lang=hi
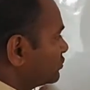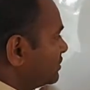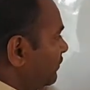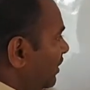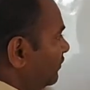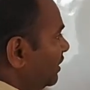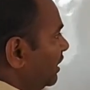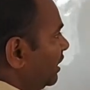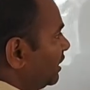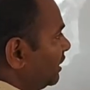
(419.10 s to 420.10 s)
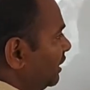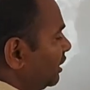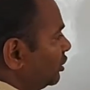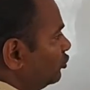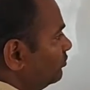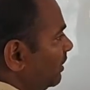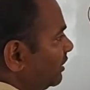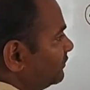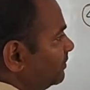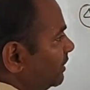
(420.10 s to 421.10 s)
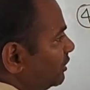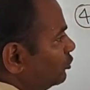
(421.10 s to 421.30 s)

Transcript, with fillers: कौन सा फॉर्म बन रहा है ए क्यूब माइनस बी